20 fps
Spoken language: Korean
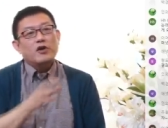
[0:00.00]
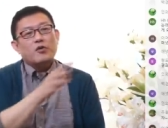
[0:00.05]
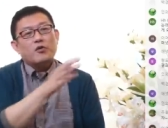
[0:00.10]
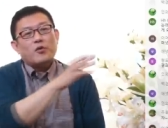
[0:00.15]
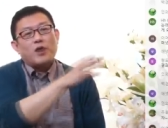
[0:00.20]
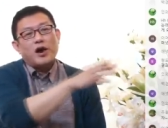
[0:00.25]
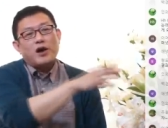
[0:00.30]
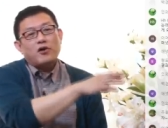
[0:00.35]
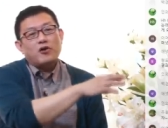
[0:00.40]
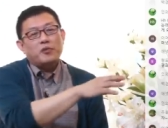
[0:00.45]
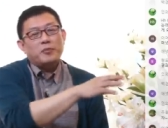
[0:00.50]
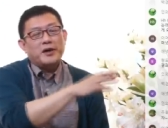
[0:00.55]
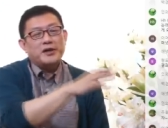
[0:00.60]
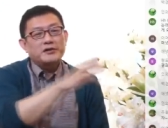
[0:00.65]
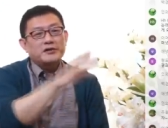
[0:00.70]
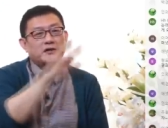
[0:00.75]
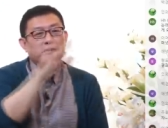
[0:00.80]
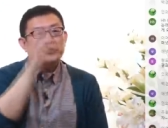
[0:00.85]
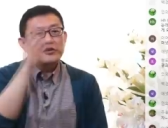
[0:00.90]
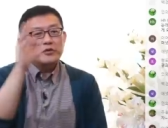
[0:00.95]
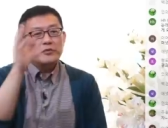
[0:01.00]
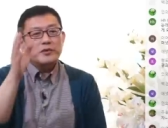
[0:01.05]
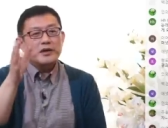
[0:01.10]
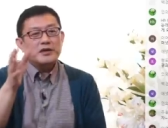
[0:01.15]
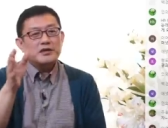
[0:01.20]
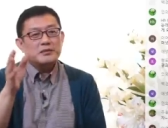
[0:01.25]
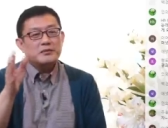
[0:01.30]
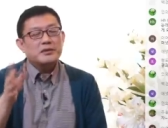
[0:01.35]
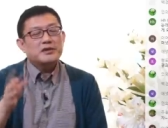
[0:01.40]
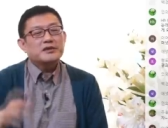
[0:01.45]
과거 반성 너무
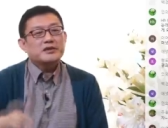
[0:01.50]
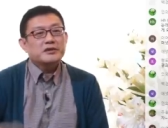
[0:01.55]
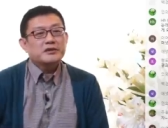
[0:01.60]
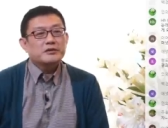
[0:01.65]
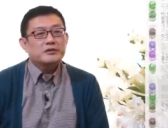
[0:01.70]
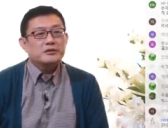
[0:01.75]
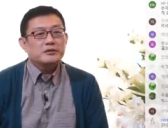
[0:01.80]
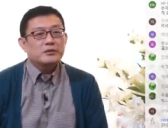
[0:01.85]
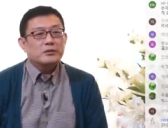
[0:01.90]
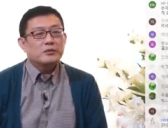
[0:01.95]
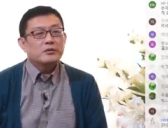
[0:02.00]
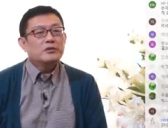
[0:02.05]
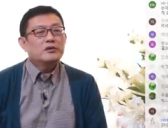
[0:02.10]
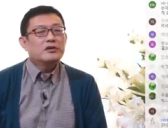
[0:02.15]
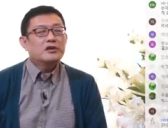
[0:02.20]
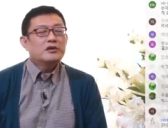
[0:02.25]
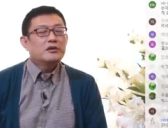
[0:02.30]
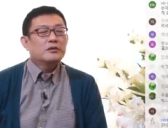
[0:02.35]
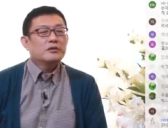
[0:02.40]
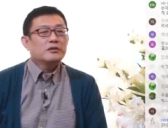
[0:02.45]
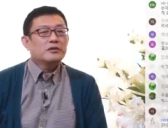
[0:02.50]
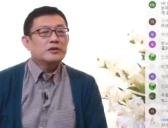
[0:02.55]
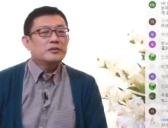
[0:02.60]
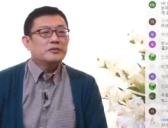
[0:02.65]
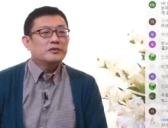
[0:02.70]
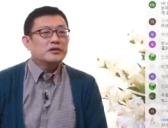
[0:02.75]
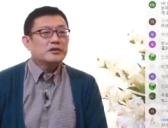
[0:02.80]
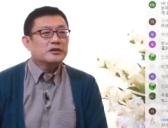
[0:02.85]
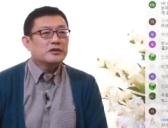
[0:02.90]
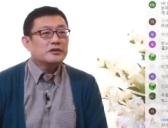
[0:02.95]
하지 마세요. 오늘 일로도
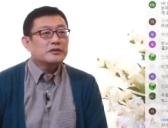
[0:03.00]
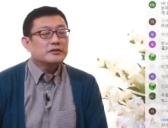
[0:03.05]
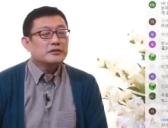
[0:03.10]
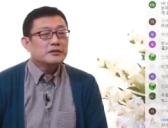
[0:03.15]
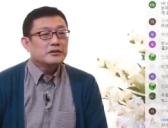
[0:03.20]
힘들어요.